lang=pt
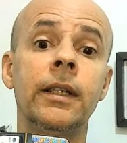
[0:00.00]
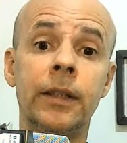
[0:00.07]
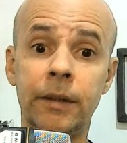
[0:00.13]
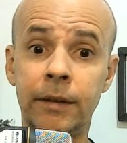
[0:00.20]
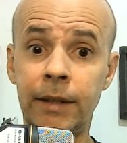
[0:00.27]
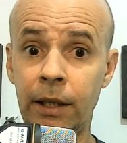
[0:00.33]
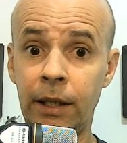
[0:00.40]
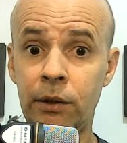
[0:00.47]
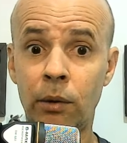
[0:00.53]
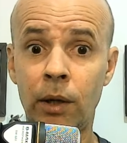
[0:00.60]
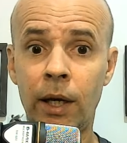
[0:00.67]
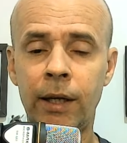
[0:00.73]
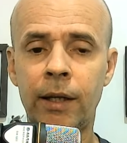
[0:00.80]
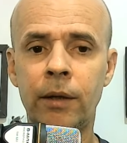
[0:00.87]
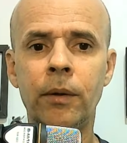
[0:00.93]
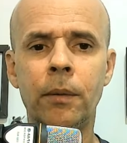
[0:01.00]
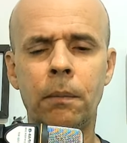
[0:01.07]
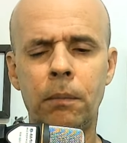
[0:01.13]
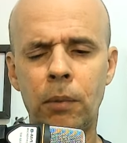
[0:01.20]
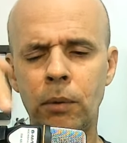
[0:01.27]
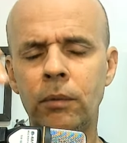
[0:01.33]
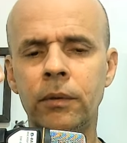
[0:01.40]
dê seu like aí, ó.
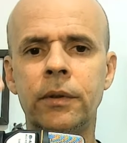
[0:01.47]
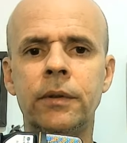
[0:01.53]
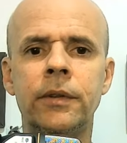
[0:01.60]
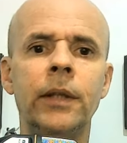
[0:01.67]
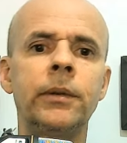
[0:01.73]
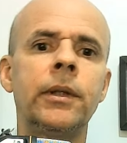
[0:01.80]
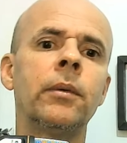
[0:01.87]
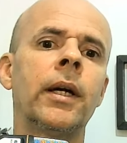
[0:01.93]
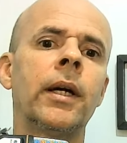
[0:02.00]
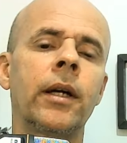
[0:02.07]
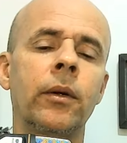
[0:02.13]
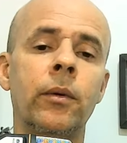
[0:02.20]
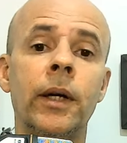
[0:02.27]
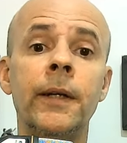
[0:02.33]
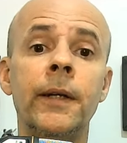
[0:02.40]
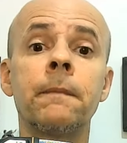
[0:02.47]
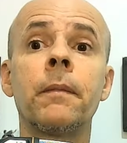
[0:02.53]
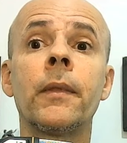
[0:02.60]
Pum, senta o like agora aí.